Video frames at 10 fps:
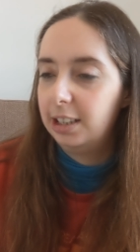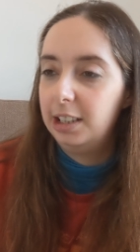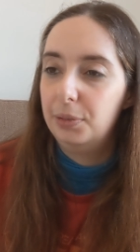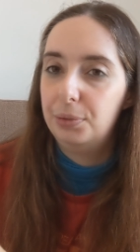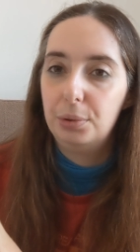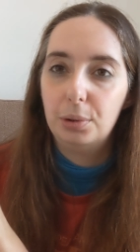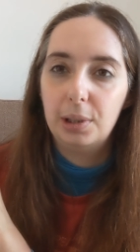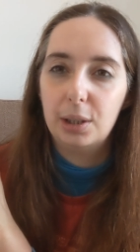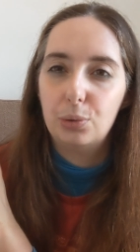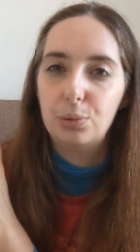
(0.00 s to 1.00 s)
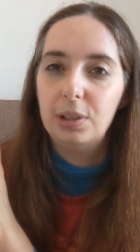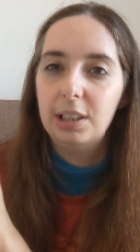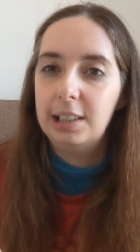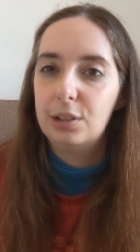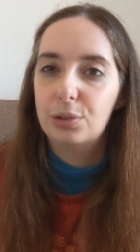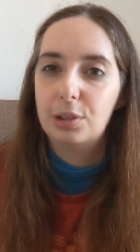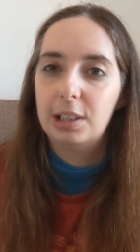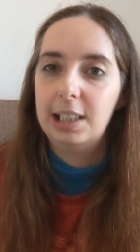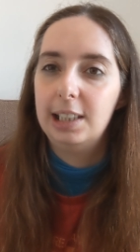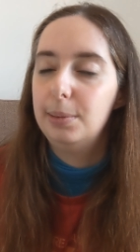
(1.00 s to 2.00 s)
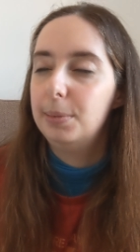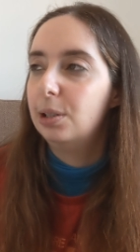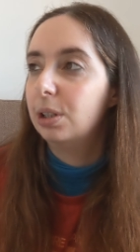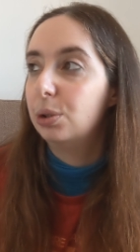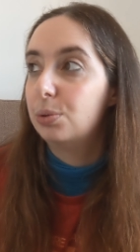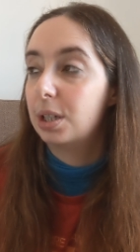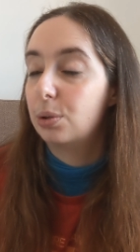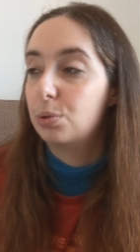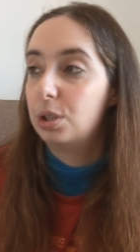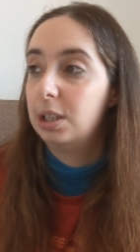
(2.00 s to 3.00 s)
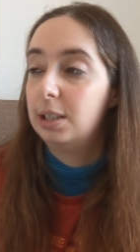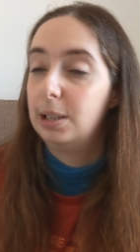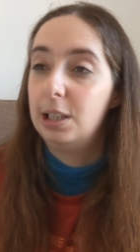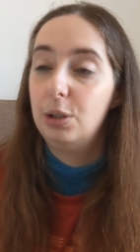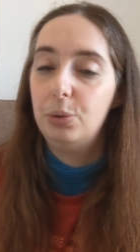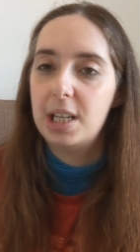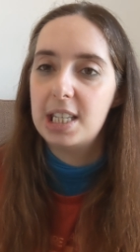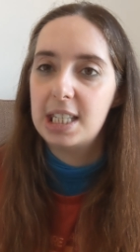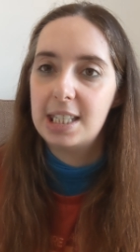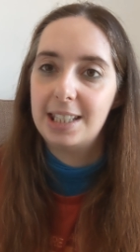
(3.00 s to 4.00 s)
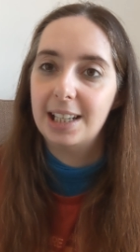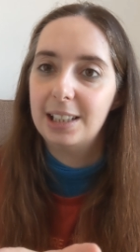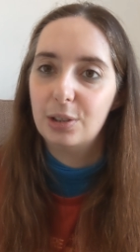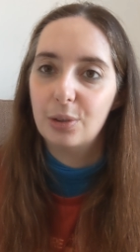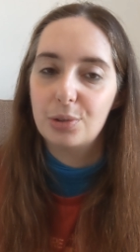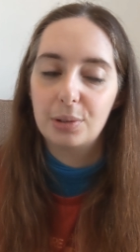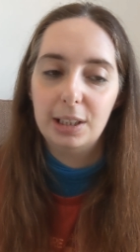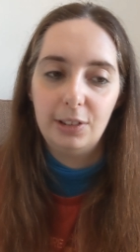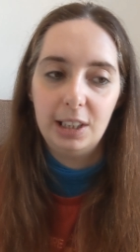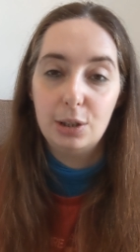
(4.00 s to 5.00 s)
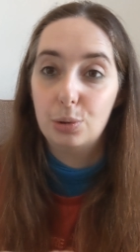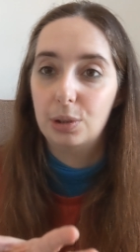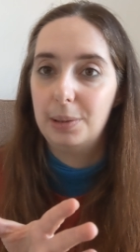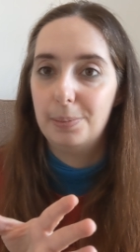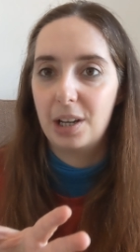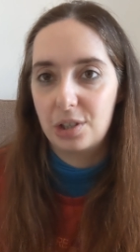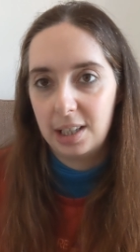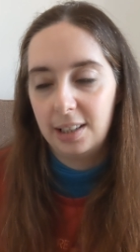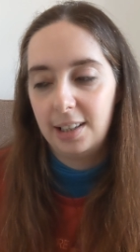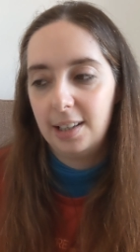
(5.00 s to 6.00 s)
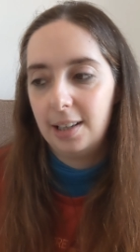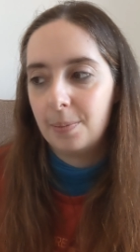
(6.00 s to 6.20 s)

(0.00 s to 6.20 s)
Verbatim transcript: Et vu que là tous les, démêlants et tout ça que j'ai utilisé ces derniers temps sur les filles, ceux qui marchaient,